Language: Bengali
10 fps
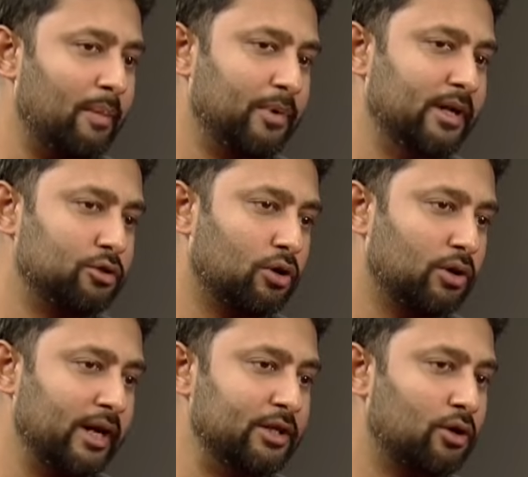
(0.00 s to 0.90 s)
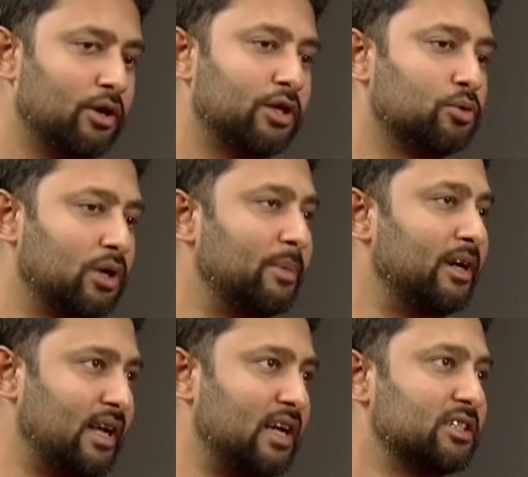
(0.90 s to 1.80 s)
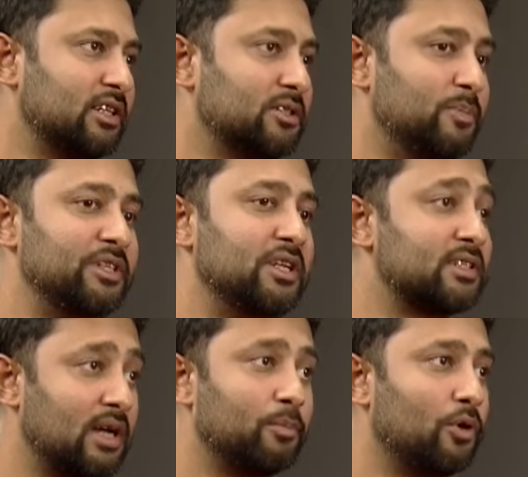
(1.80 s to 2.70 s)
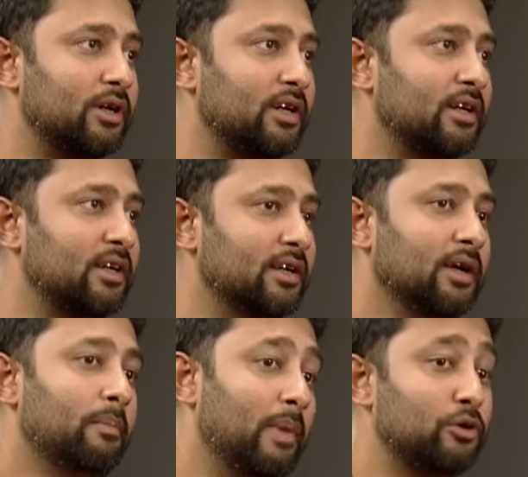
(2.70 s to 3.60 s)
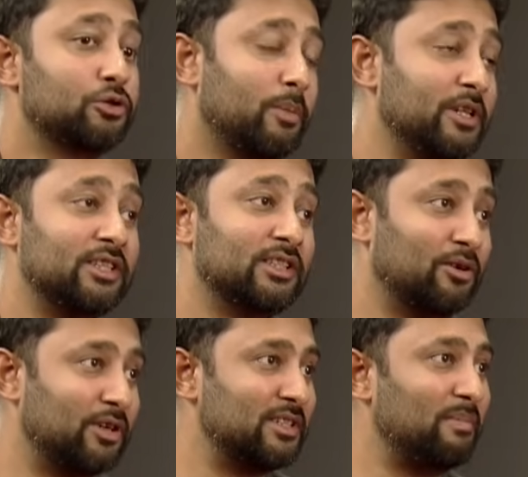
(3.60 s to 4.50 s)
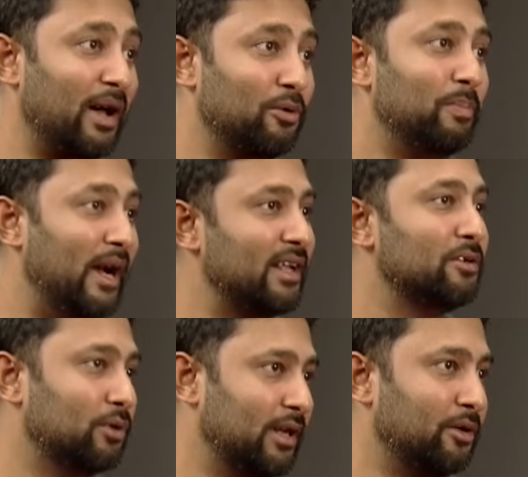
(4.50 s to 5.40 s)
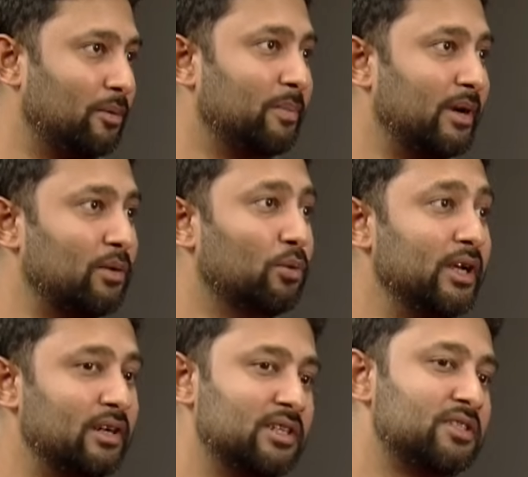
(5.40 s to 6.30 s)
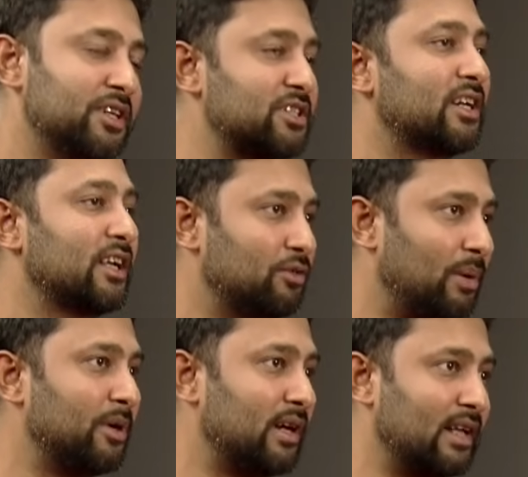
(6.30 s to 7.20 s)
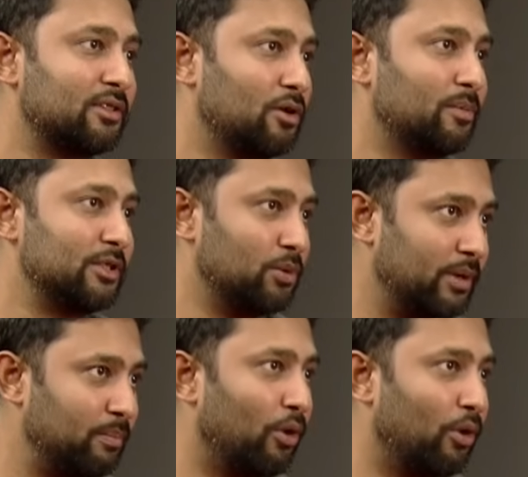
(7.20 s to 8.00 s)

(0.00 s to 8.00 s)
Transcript: আপনি যখন এই ধরনের টুর্নামেন্টে আসেন স্পেশালি সাবকন্টিনেন্টে মানুষ সবাই চিন্তা করে যে ভালো ব্যাটিং করলেই হবে বাট ওই রিস্ট্রিকশনটা কিন্তু আপনি রাখতে হবে যে ওই